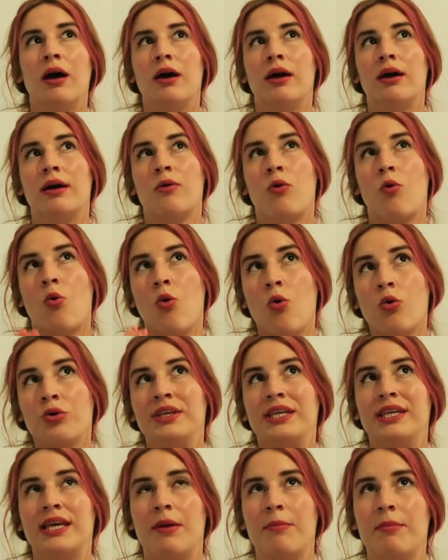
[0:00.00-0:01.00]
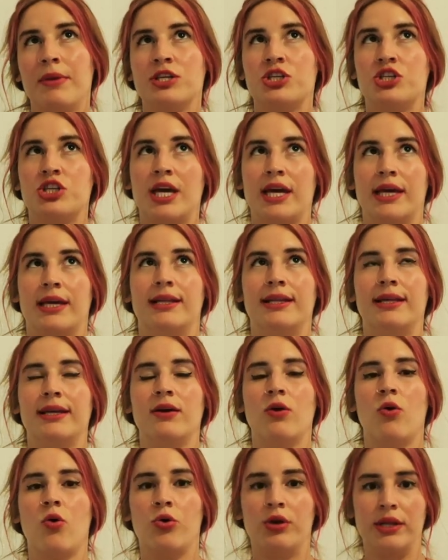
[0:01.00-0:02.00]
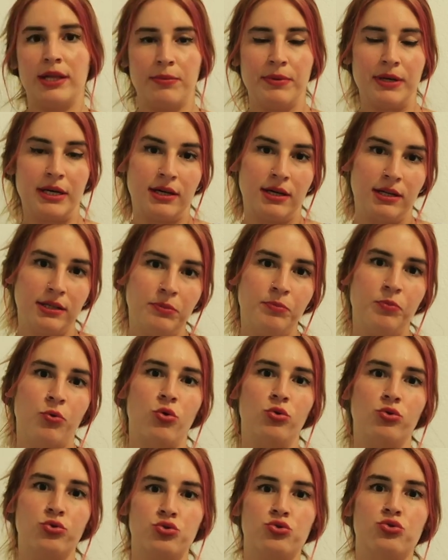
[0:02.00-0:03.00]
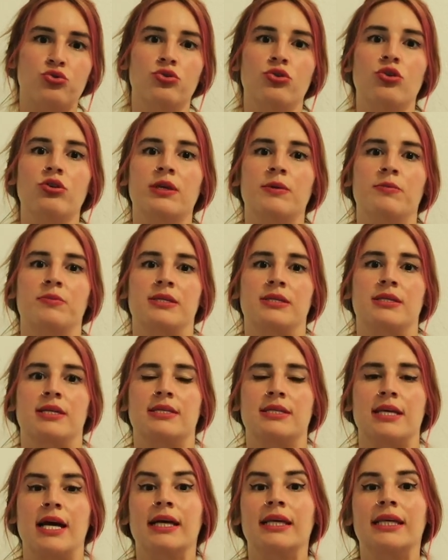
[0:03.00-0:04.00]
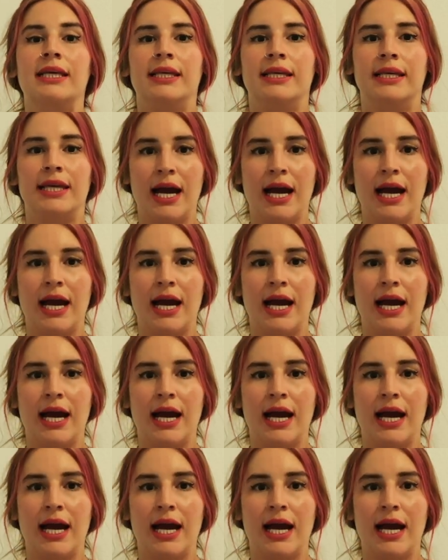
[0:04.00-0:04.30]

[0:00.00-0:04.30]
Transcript: e, o yeme şekli öyle bir kalıp oluşturuyor ki bizde sanki